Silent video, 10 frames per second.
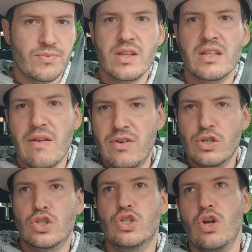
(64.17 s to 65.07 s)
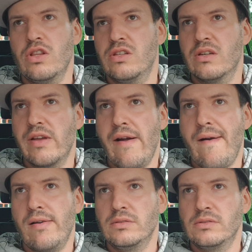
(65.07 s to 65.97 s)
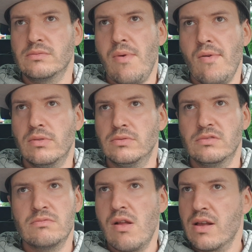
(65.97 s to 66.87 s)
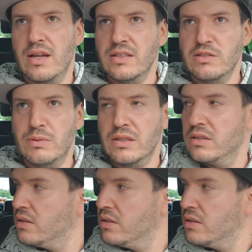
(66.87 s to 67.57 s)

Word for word: Bin einfach gestört hier, ja? Kein Respekt.